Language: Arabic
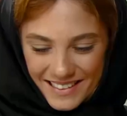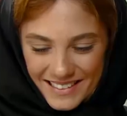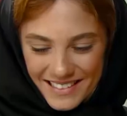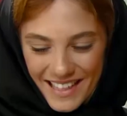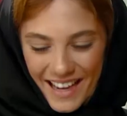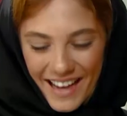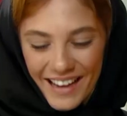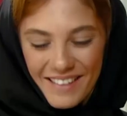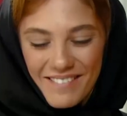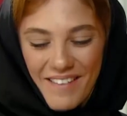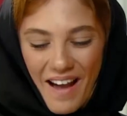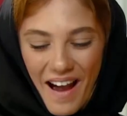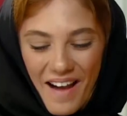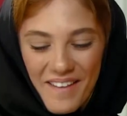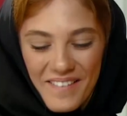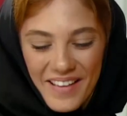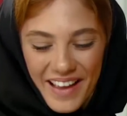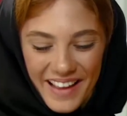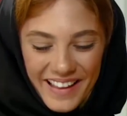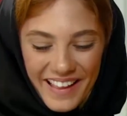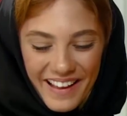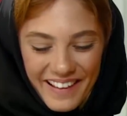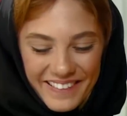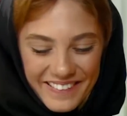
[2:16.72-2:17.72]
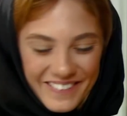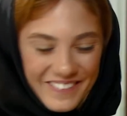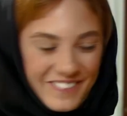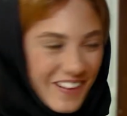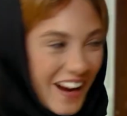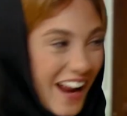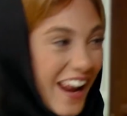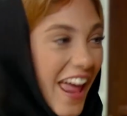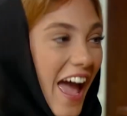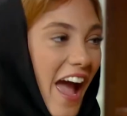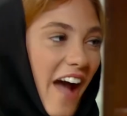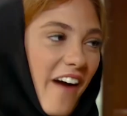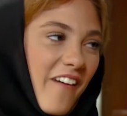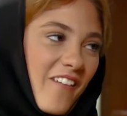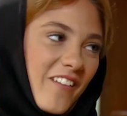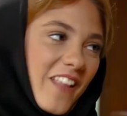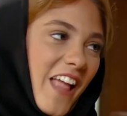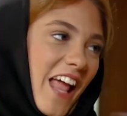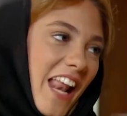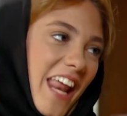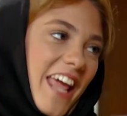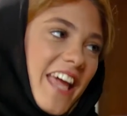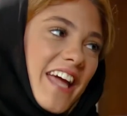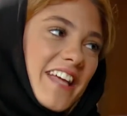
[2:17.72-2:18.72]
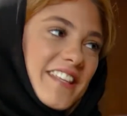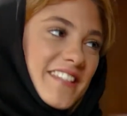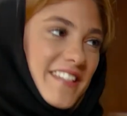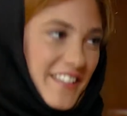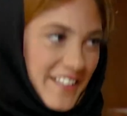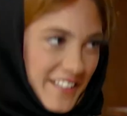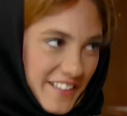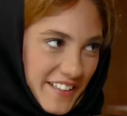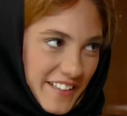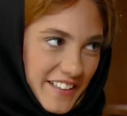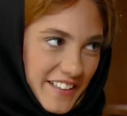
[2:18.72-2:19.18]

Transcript: دي حلوة قوي يا دكتور انا هاخدها ليا دي